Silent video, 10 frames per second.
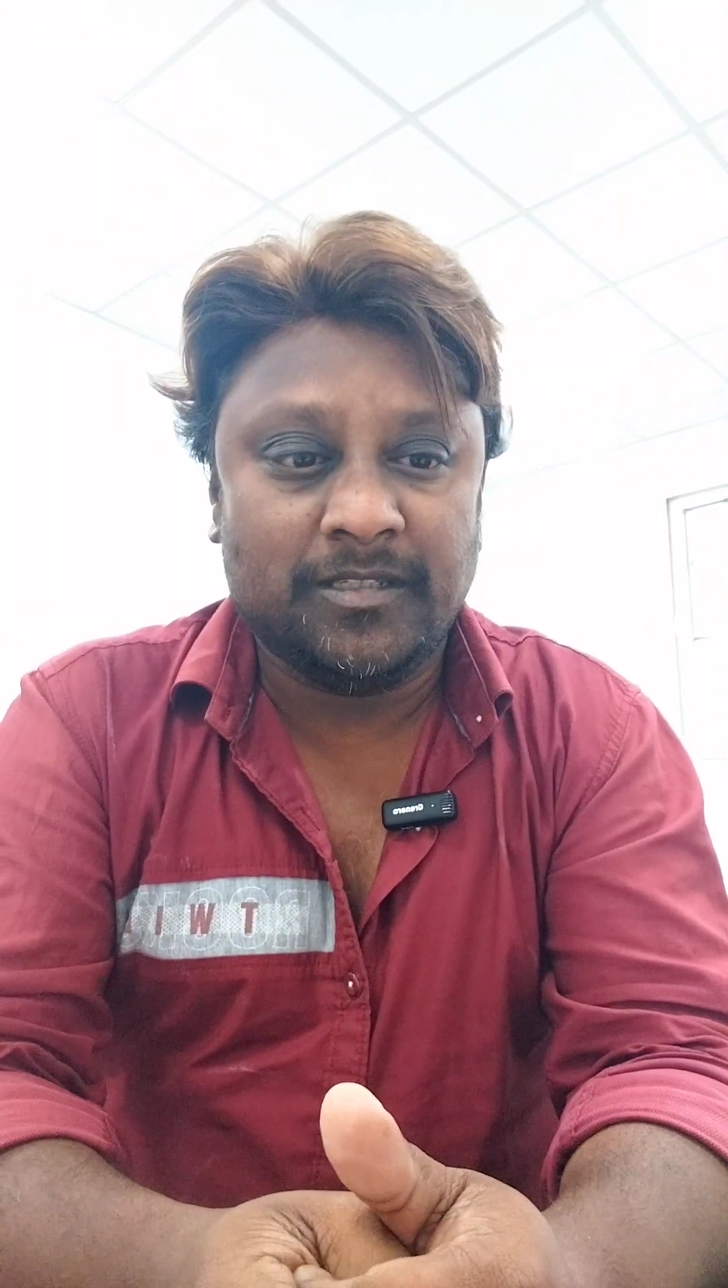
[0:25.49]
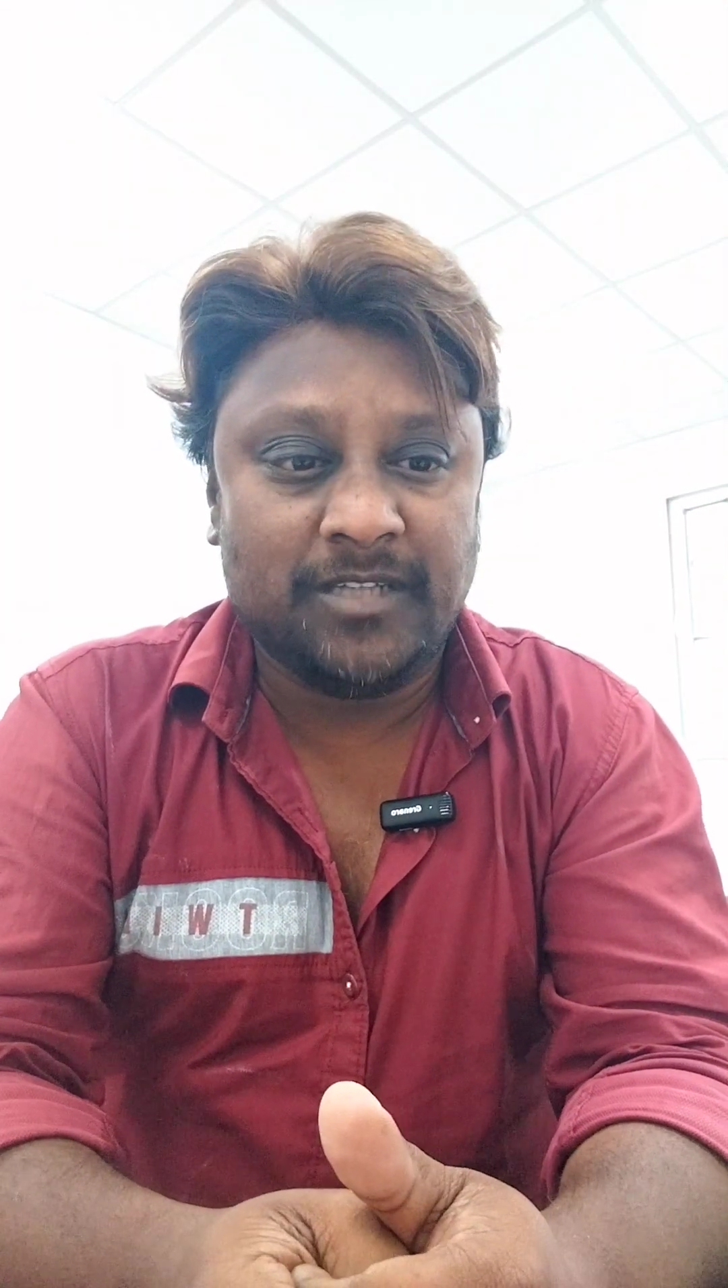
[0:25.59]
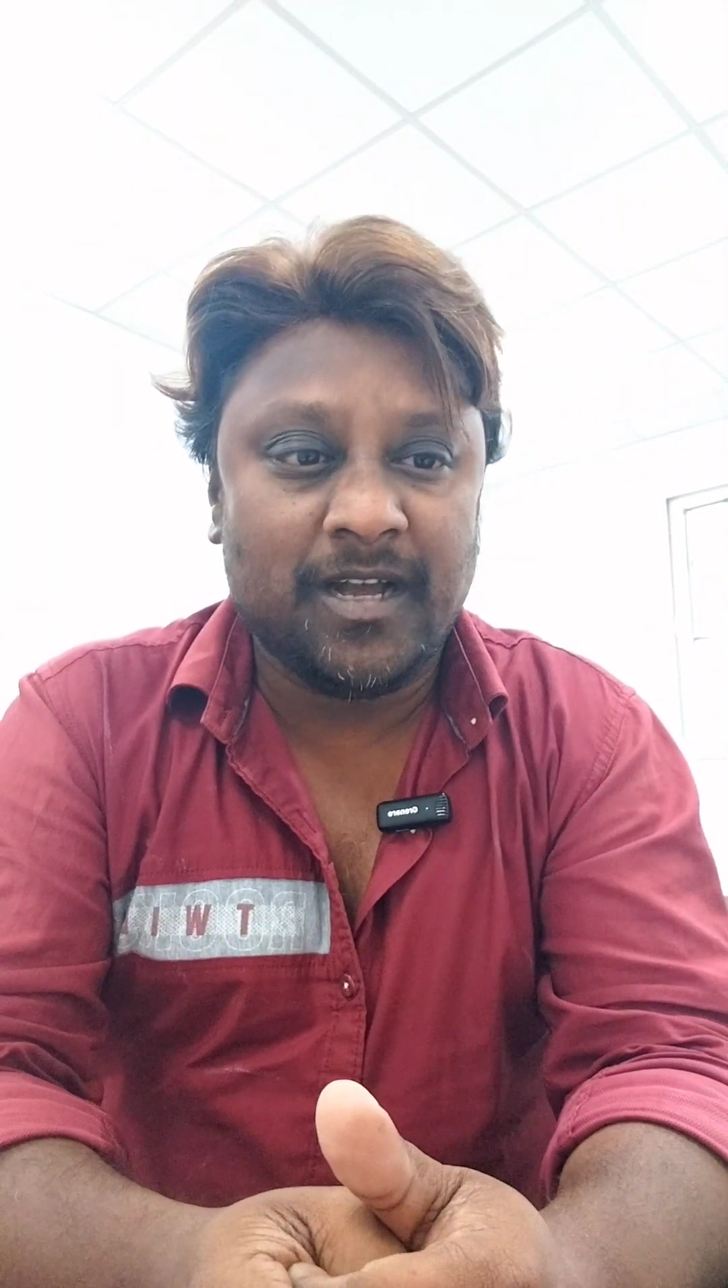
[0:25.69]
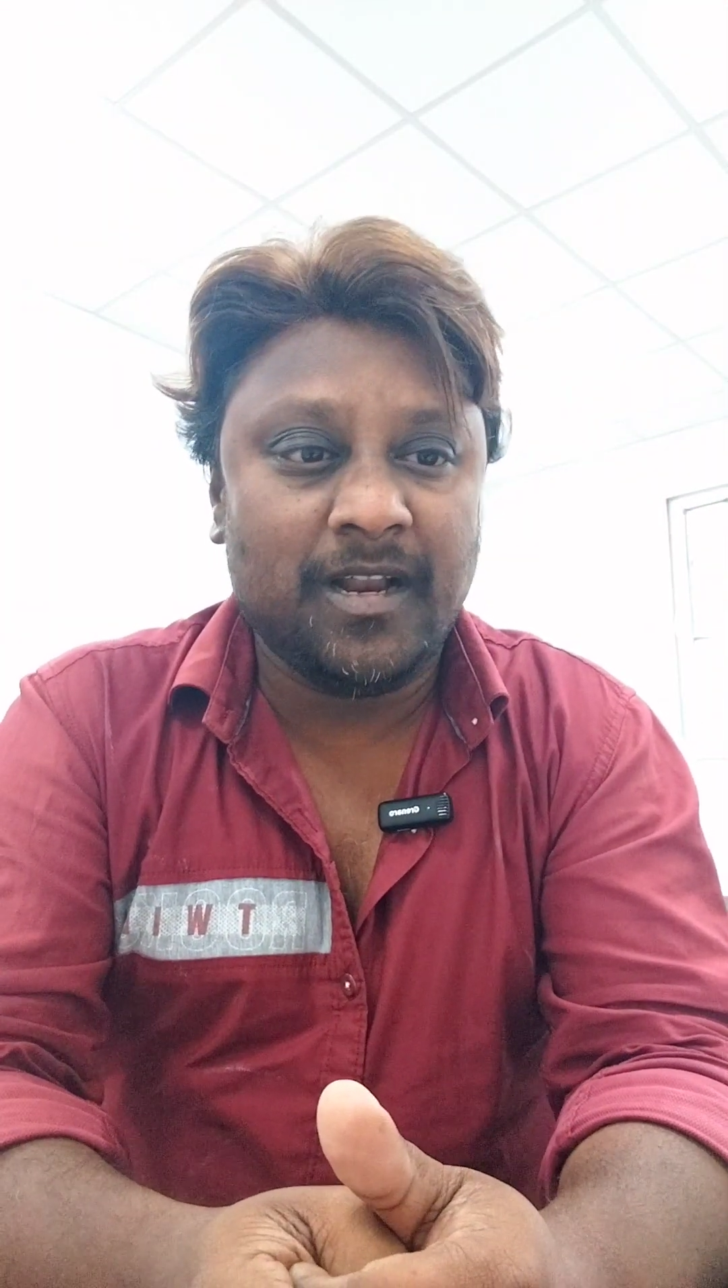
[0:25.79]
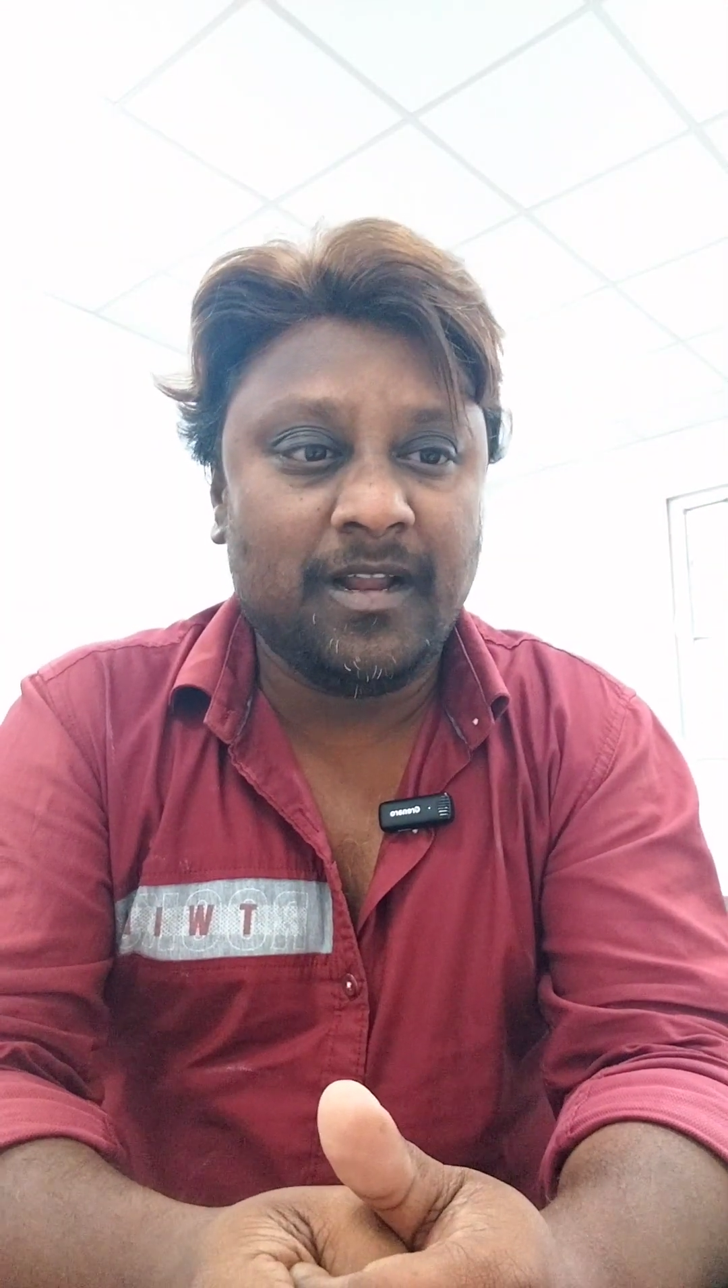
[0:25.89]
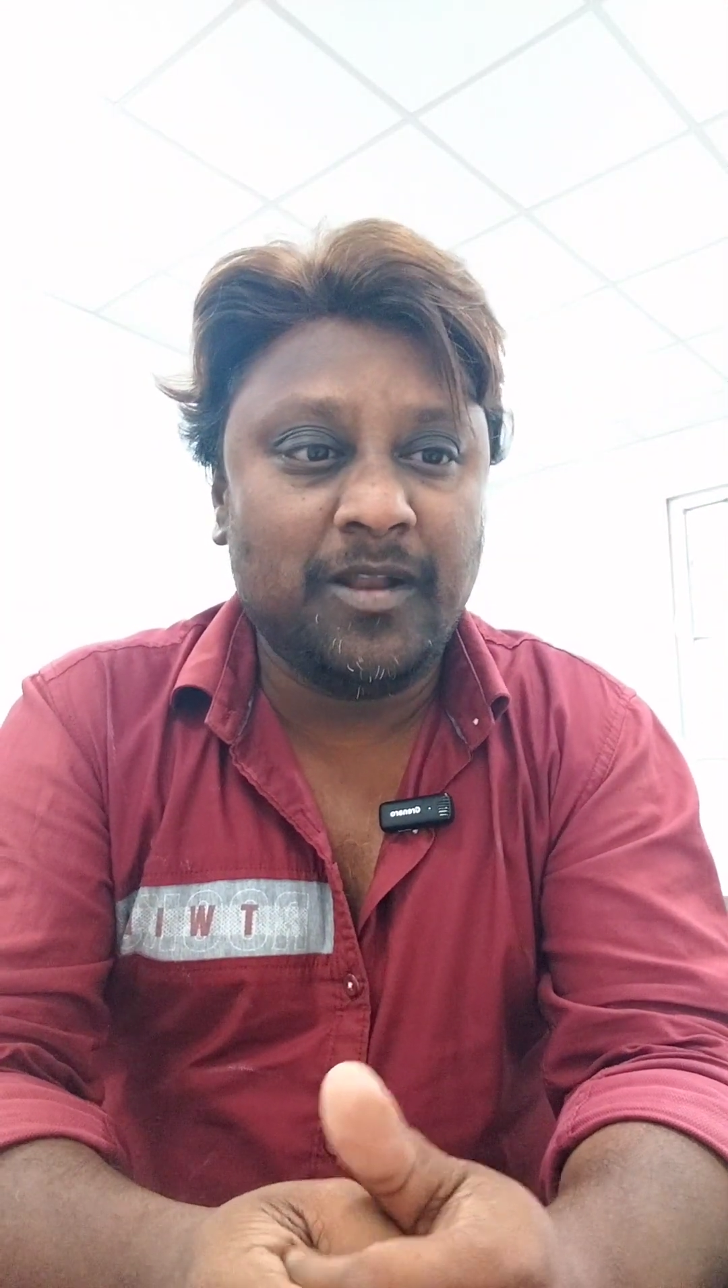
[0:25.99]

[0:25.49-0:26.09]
జగన్